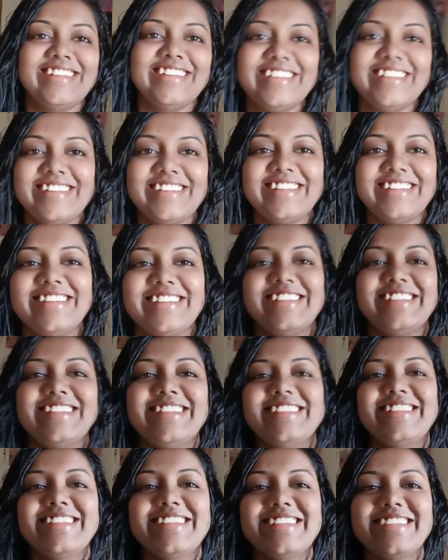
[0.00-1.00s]
দেন ওকে
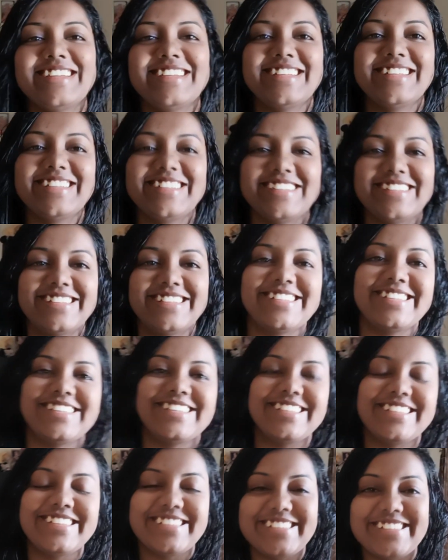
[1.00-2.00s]
খাইয়ে টাইয়ে আমি স্নান
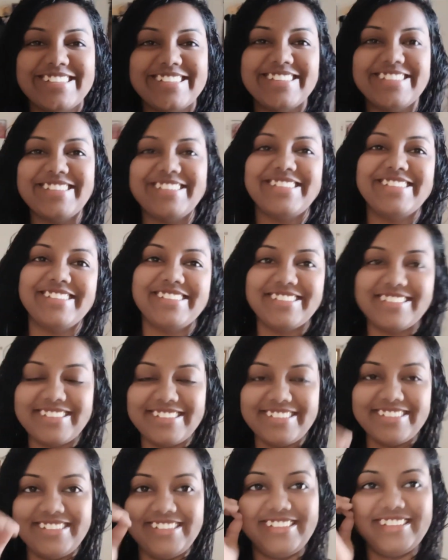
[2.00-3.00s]
টান করে এসেছি মাথায়
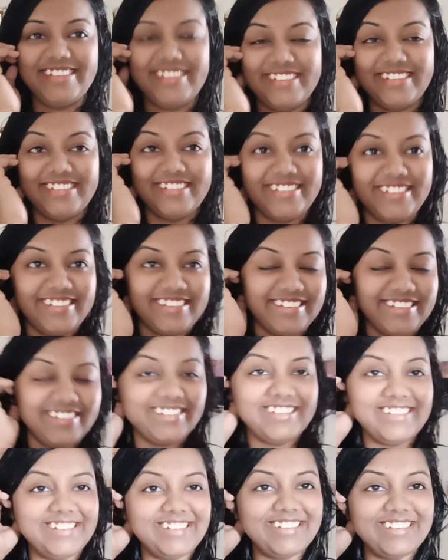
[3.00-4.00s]
শ্যাম্পু করলাম
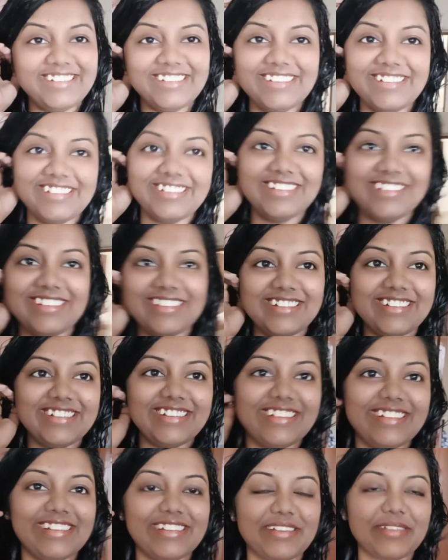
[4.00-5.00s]
শ্যাম্পু ট্যাম্পু
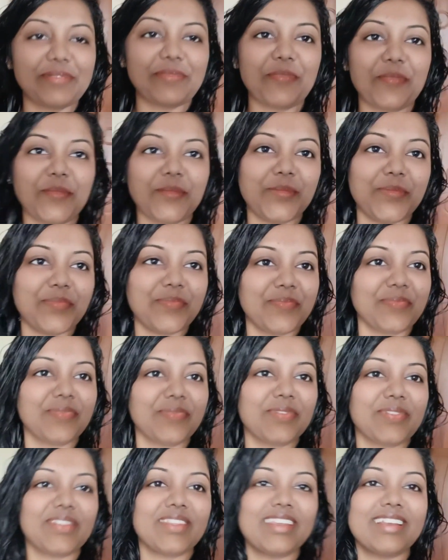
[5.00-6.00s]
করে
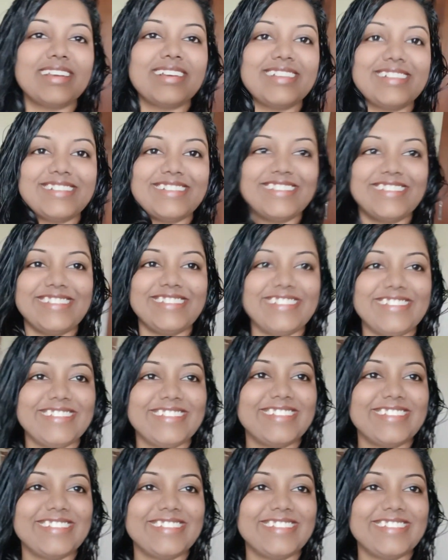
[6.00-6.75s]
এবার আমার একটু চা খেতে